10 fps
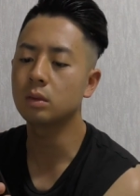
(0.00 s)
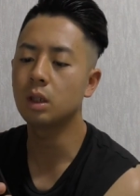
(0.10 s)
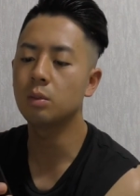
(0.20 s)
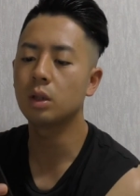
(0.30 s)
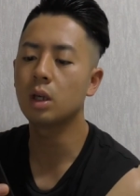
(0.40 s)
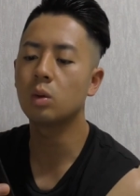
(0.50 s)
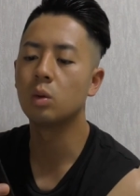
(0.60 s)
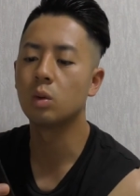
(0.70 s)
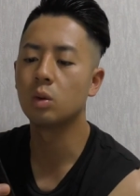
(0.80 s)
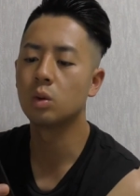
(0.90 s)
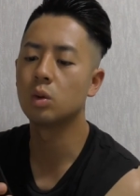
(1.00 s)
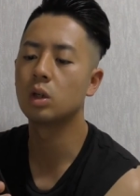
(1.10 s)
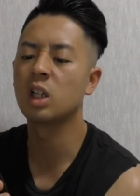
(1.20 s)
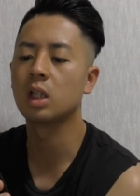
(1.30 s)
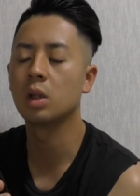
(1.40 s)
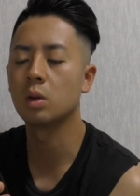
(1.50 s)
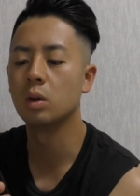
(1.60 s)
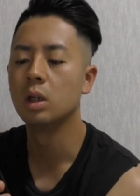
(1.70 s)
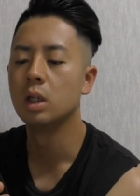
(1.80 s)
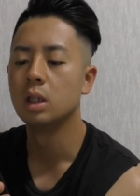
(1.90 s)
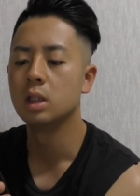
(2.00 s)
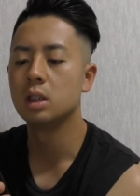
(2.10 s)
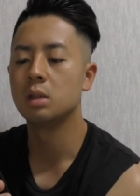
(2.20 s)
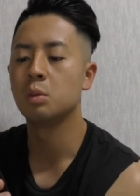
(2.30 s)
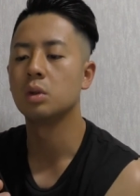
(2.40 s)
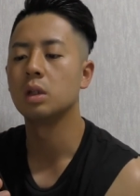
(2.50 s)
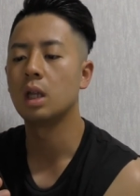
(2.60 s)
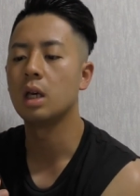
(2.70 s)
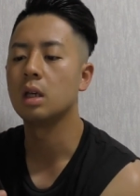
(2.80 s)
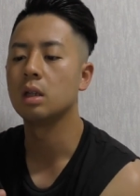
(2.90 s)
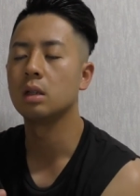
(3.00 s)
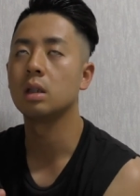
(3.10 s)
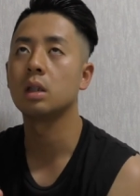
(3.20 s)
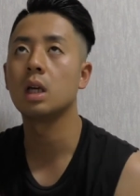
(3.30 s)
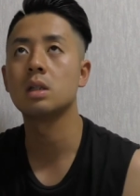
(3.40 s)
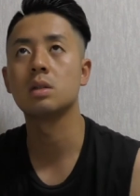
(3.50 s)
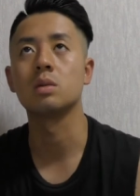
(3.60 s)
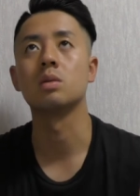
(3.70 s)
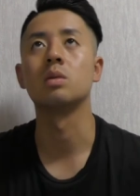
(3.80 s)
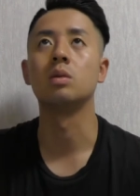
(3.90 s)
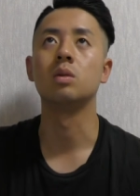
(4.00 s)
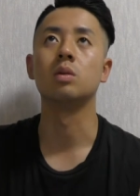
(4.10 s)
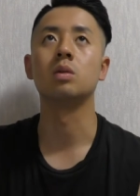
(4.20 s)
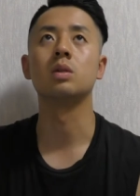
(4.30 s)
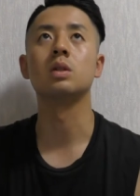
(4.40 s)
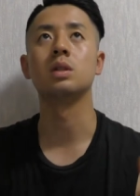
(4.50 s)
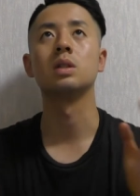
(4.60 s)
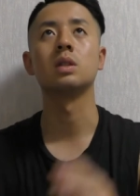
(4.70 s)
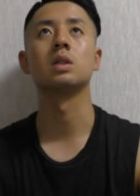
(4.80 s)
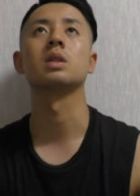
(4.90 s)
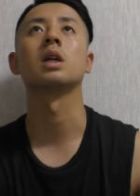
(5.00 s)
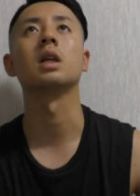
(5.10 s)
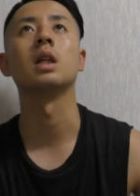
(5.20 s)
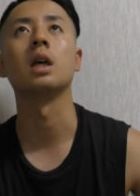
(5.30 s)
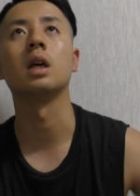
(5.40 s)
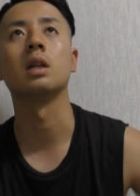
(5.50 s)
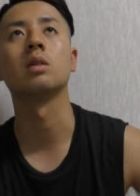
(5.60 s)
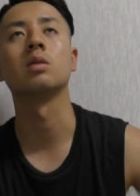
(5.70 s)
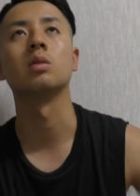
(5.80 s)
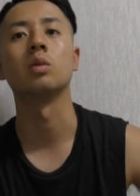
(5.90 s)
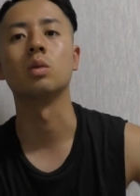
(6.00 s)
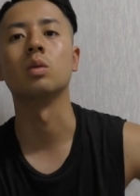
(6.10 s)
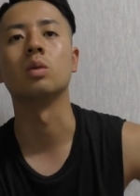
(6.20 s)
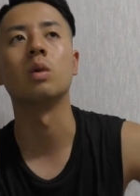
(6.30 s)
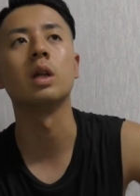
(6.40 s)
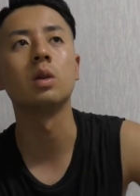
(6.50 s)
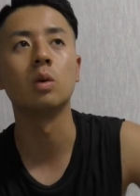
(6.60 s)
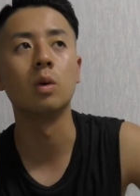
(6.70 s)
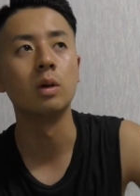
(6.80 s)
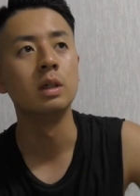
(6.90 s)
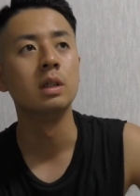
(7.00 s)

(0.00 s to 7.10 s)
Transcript: 多分結構この方の質問ってダンスをこう続けていくと割と